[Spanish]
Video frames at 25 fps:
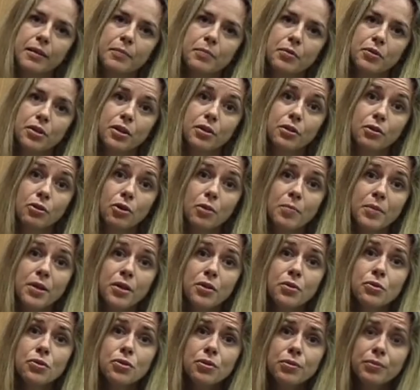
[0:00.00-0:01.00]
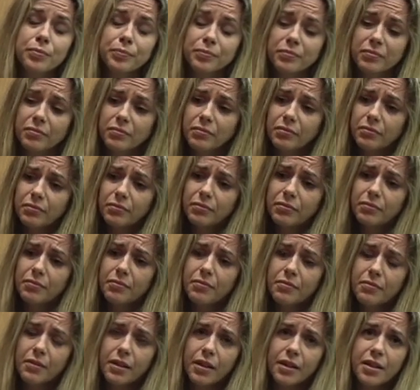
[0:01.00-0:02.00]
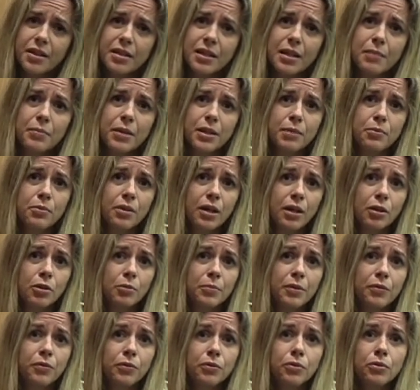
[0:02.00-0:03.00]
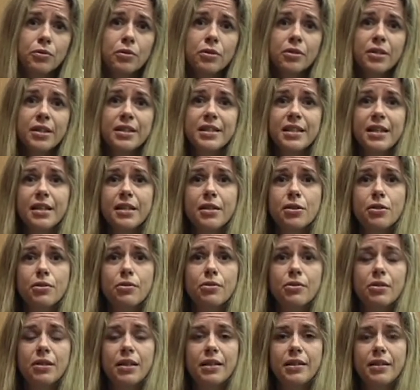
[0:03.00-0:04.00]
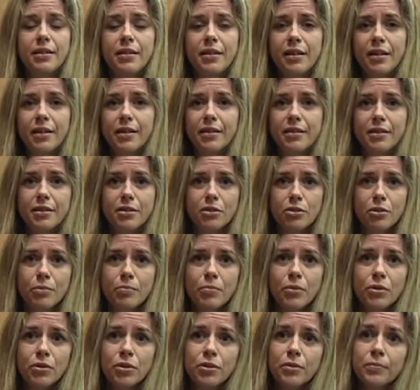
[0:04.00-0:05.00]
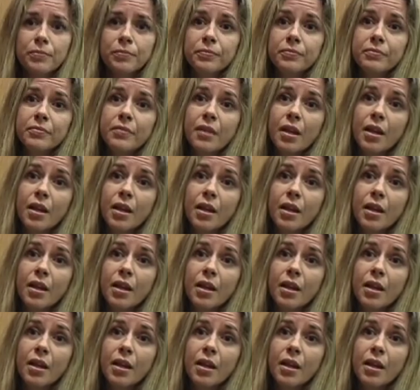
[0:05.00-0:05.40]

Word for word: el proyecto Comenius, que se llama Dibujando mi futuro, que está hecho con la técnica del stop motion,